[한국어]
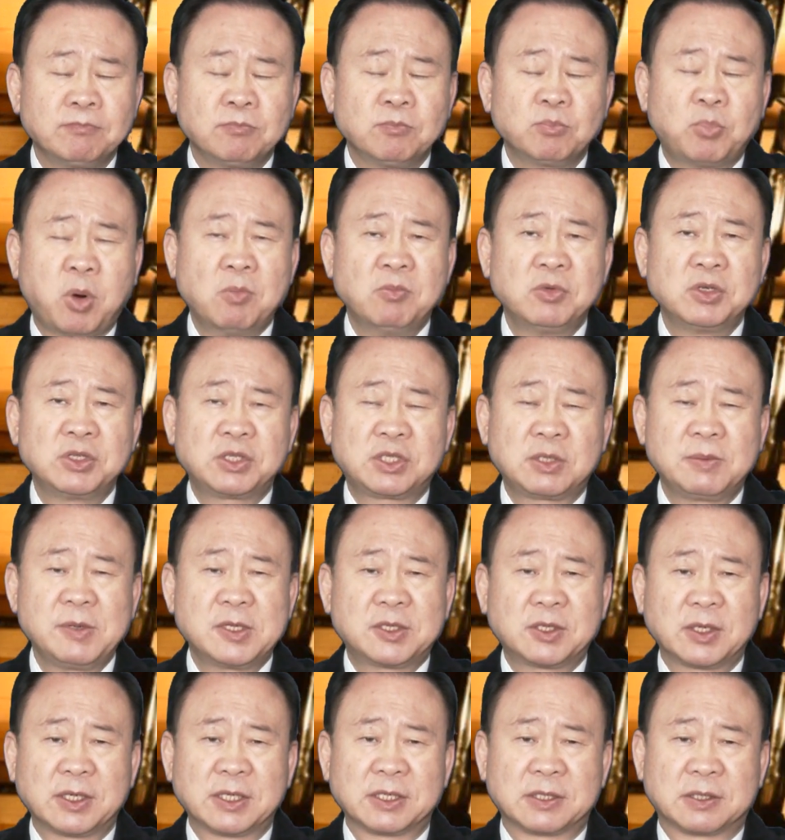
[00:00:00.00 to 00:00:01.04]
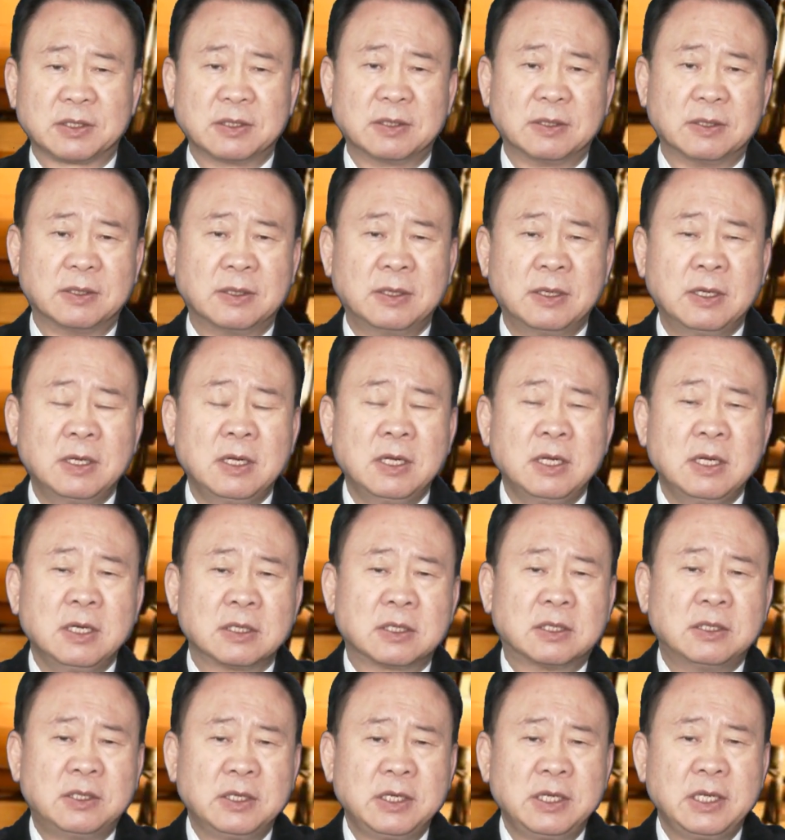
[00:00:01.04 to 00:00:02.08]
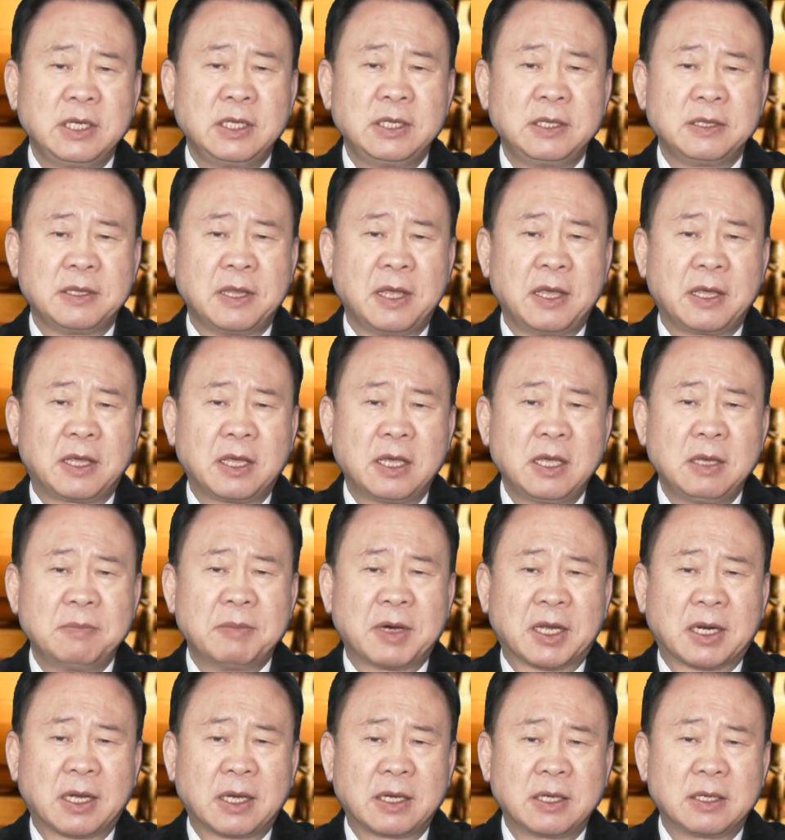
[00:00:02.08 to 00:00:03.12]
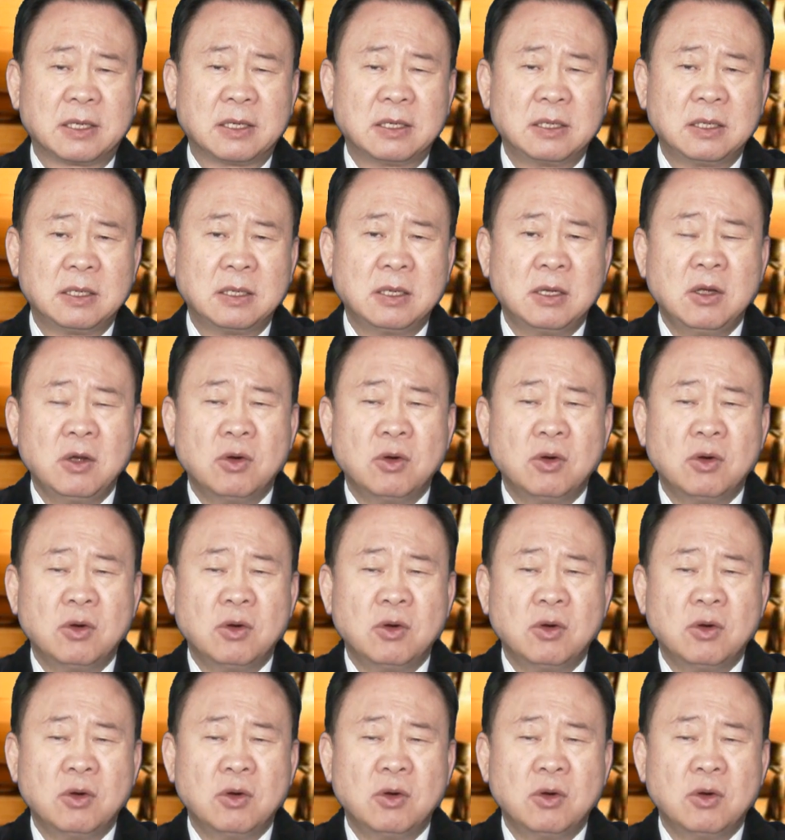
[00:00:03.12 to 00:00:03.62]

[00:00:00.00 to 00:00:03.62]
본문 11절에서 그들이 내게 말하기를